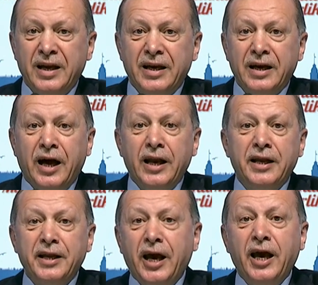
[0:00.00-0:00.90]
Yani
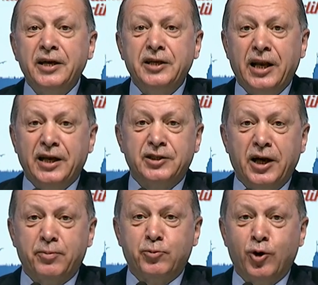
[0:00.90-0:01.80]
niye 2 ile
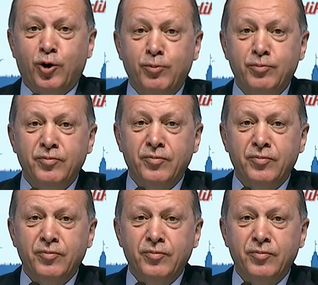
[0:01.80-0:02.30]
çarp diyorum?